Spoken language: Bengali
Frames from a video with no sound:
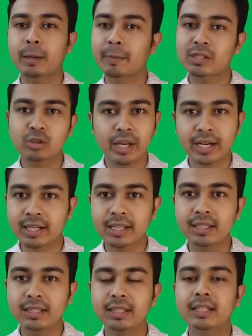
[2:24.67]
পারপাস তো
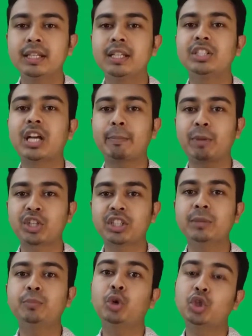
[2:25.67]
একটাই যে আপনার
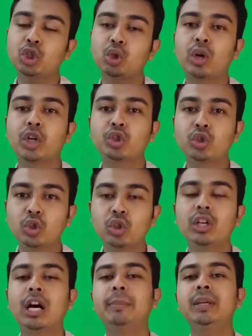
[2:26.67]
সাথে পরিচিত হওয়ার জন্য
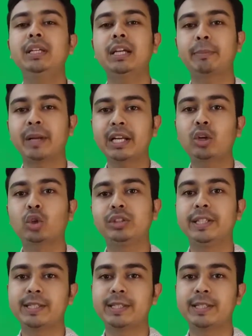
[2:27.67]
আমি আপনাকে নক